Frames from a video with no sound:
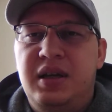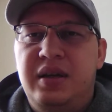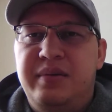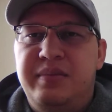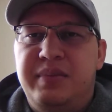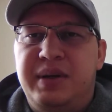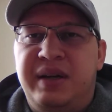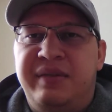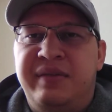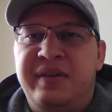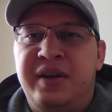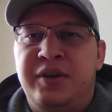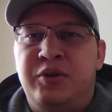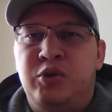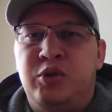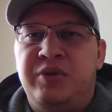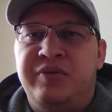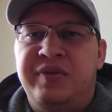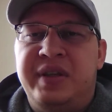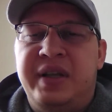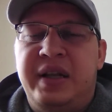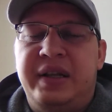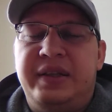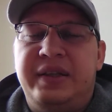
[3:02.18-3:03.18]
проверить
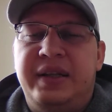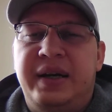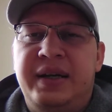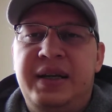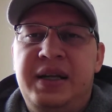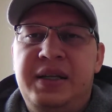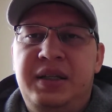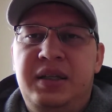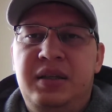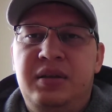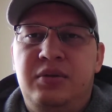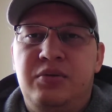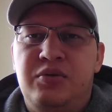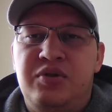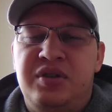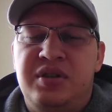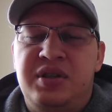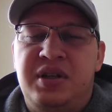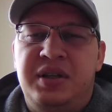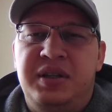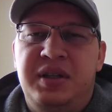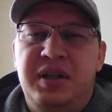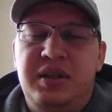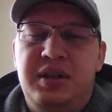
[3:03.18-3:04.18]
уровень электролита, то есть
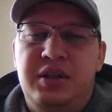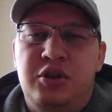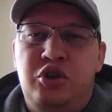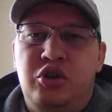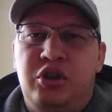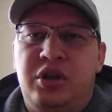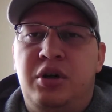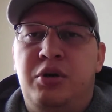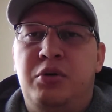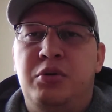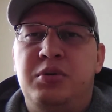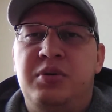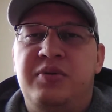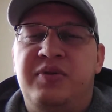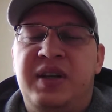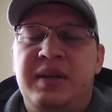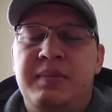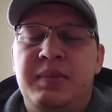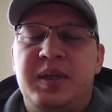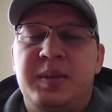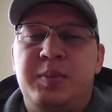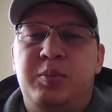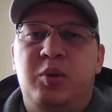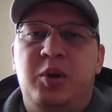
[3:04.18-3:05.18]
зарядить, еще какое-то
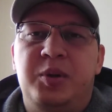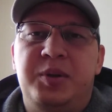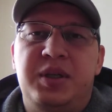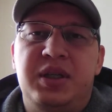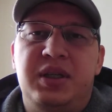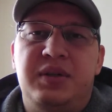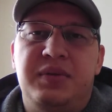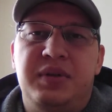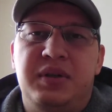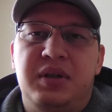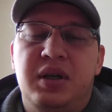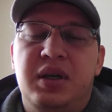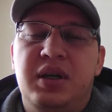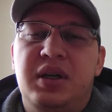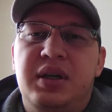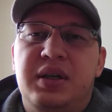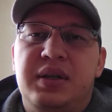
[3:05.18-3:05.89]
время эксплуатировать.